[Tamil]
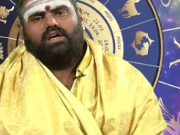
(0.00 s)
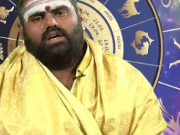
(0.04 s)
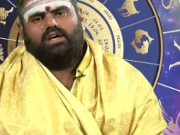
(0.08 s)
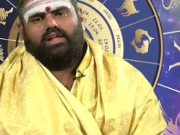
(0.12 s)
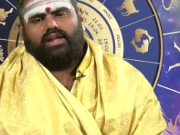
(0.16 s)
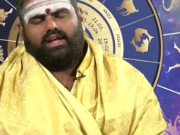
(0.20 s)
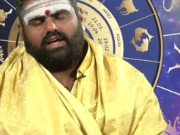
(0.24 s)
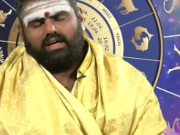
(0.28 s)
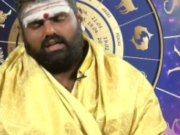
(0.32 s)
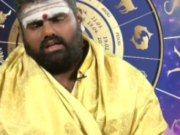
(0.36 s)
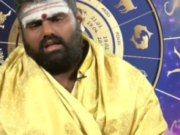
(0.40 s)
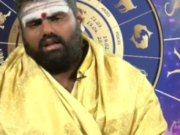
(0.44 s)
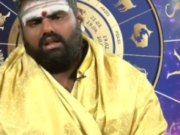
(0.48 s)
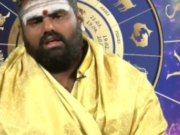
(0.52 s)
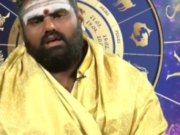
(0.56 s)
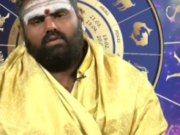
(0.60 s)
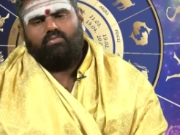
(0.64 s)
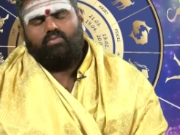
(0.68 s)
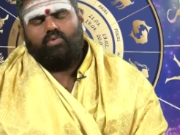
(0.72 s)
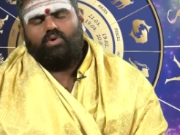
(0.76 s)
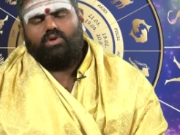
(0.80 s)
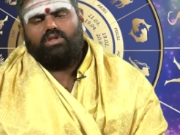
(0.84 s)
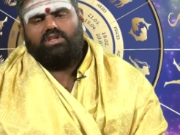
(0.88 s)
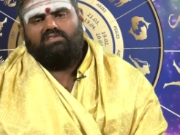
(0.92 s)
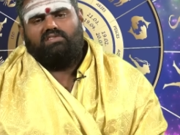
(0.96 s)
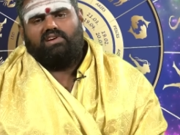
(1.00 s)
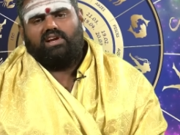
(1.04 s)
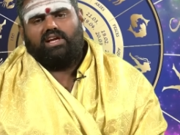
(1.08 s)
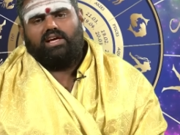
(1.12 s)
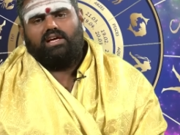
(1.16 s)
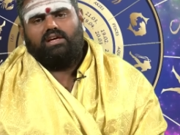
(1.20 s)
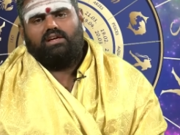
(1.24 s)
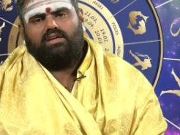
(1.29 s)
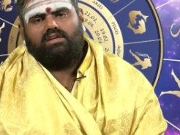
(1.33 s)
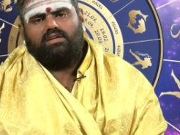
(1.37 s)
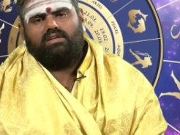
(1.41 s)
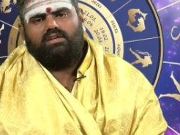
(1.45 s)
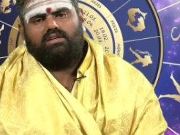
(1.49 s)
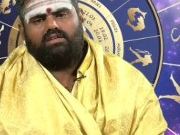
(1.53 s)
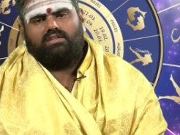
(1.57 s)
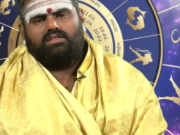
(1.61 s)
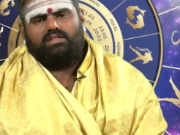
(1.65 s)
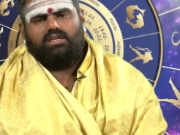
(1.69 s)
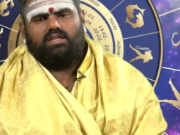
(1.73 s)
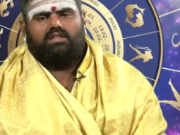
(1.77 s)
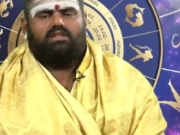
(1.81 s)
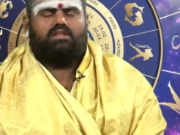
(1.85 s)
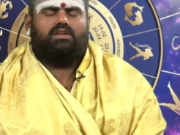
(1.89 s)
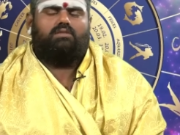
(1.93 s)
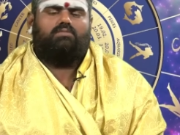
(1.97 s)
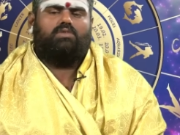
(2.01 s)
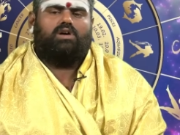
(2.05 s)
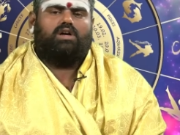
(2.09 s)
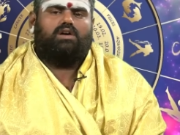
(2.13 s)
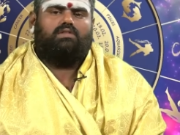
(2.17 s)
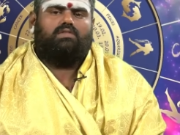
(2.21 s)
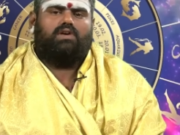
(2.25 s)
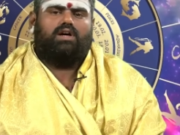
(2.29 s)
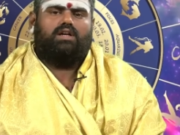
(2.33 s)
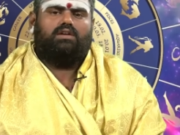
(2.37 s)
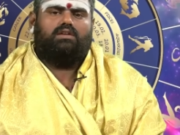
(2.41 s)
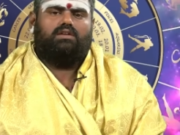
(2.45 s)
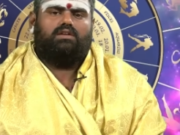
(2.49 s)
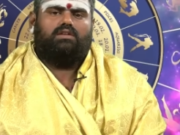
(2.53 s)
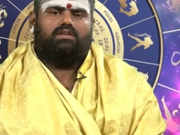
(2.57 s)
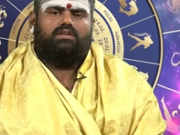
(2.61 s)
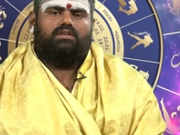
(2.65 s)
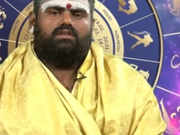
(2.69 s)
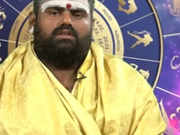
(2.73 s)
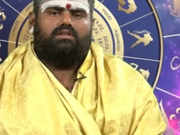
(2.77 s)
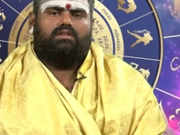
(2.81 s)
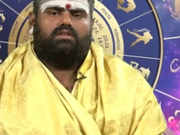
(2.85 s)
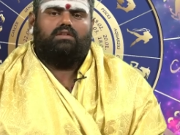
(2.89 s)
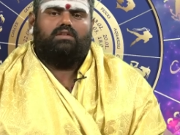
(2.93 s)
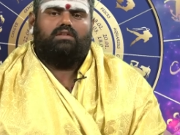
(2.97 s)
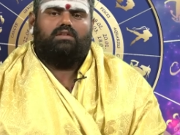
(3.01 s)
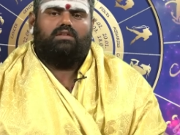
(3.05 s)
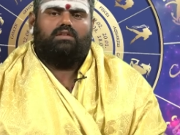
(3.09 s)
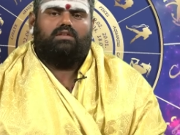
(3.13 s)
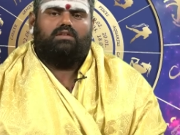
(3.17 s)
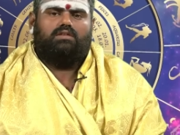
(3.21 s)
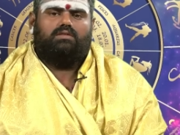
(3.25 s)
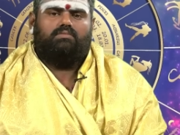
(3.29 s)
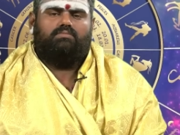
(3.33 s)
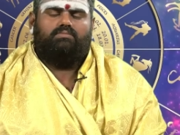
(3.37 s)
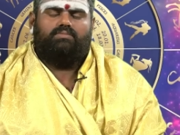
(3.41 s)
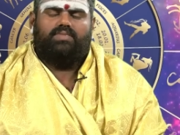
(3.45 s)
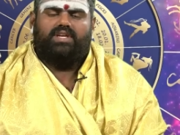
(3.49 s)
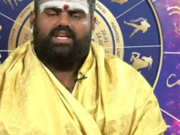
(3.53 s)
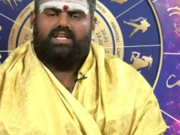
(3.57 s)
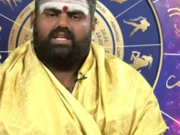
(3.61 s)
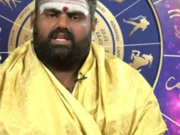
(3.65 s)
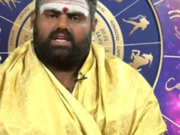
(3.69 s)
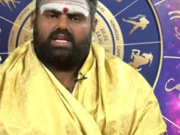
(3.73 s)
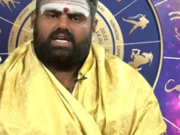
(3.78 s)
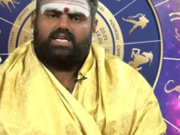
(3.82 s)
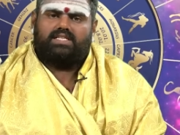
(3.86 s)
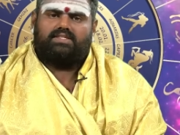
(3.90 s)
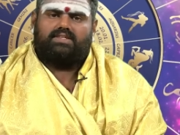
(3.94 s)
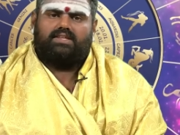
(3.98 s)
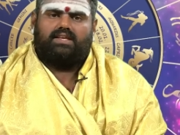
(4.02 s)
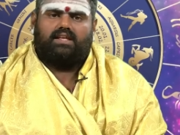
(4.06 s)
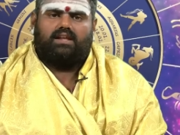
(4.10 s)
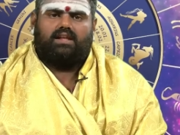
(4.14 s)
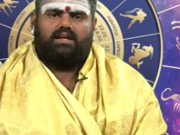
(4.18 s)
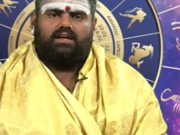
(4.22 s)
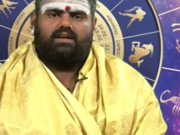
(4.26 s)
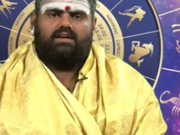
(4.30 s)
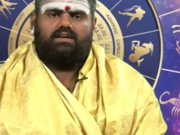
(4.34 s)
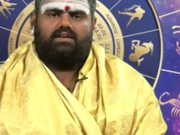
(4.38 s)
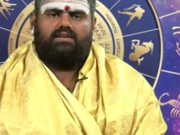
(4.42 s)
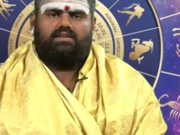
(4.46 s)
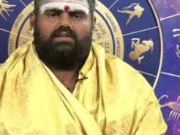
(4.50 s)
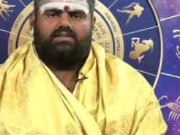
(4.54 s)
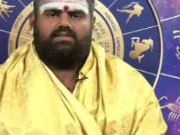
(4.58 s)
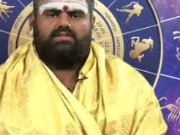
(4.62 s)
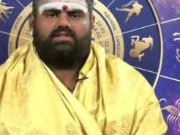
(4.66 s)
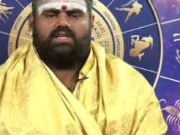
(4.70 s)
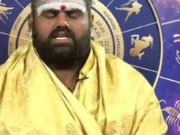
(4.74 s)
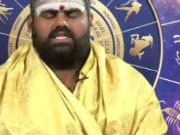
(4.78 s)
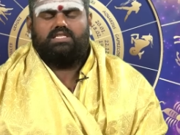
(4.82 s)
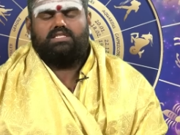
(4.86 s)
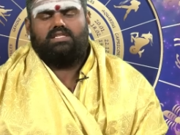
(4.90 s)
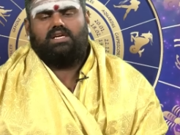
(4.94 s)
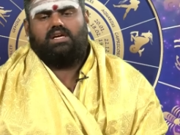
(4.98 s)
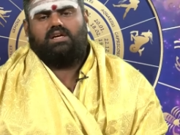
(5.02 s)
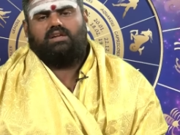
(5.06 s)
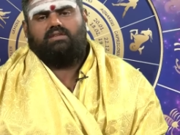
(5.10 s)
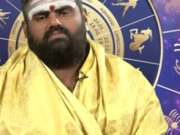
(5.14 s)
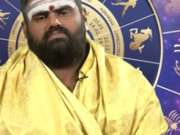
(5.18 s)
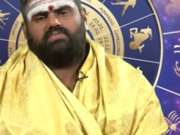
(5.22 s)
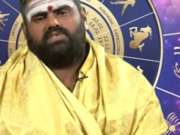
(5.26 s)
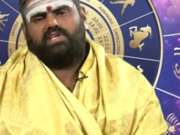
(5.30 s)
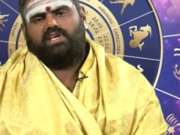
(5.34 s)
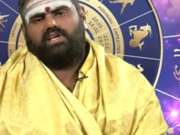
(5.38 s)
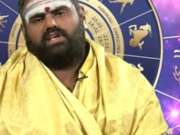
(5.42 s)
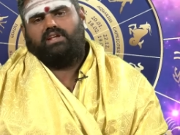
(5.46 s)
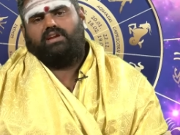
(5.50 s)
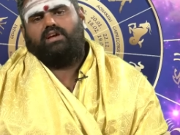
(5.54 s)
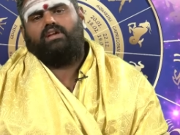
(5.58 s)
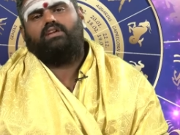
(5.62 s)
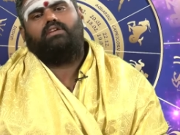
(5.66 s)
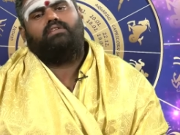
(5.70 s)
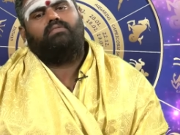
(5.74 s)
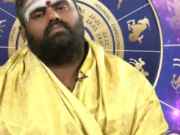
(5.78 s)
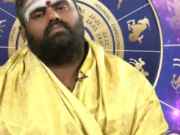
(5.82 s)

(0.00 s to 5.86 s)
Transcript: கிரகநிலையை பொறுத்தவரை சந்திர பகவான் மீன ராசியில் சஞ்சாரம் செய்கிறார்